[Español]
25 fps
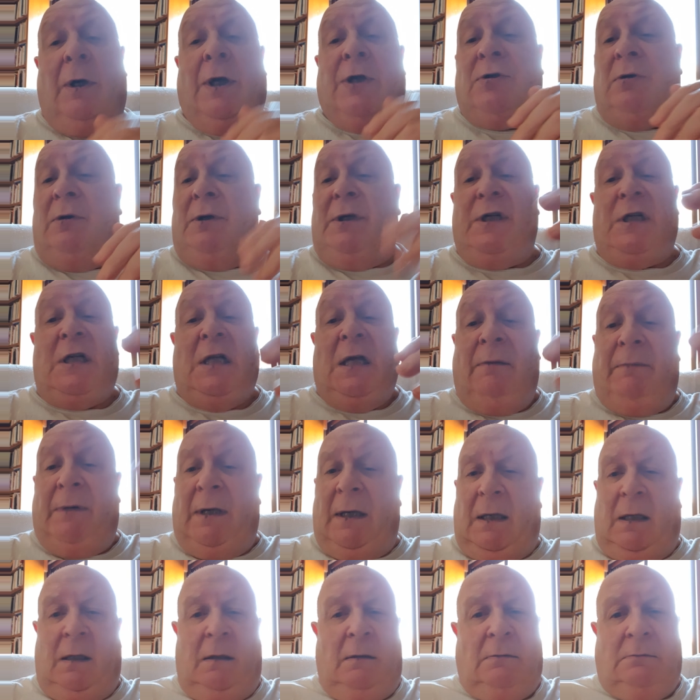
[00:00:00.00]
eso que se
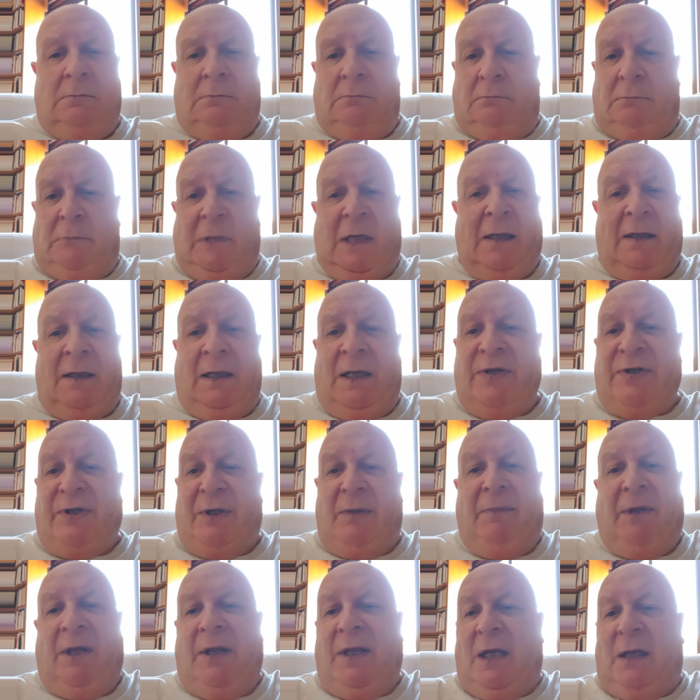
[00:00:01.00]
llama la
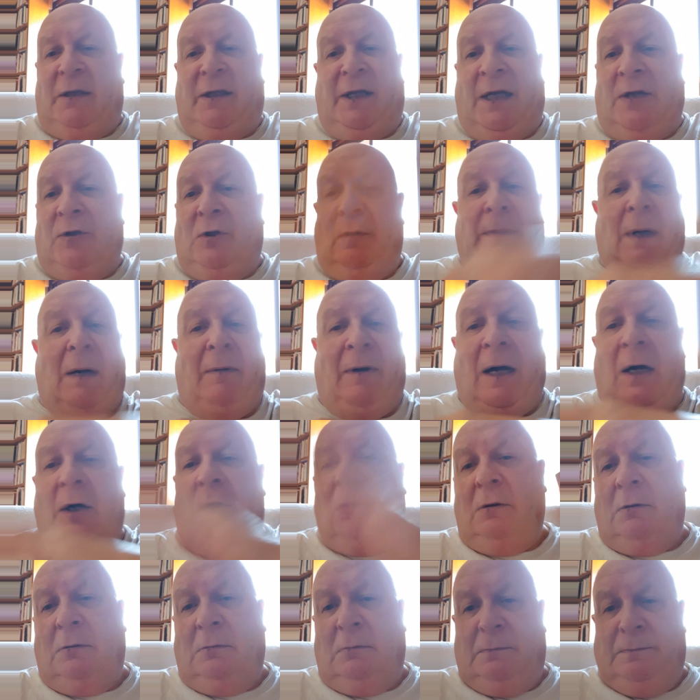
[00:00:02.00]
clase media tirando para
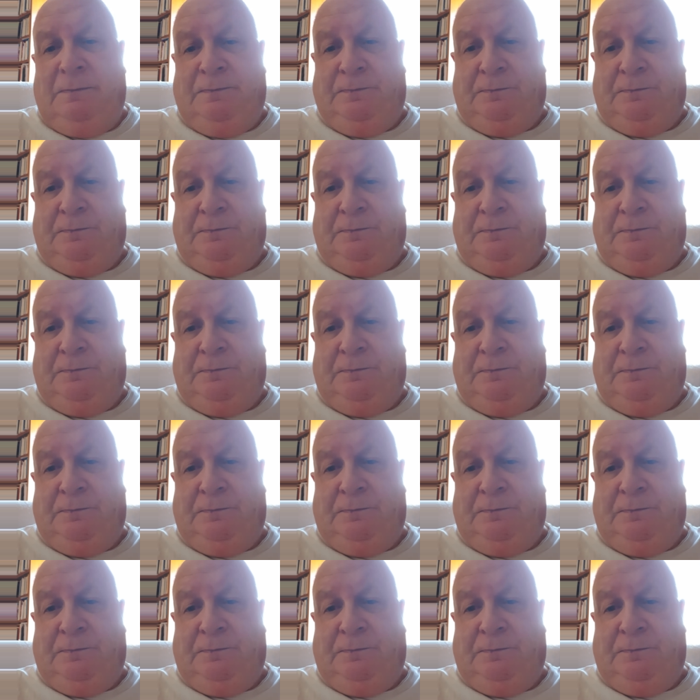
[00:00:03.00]
abajo,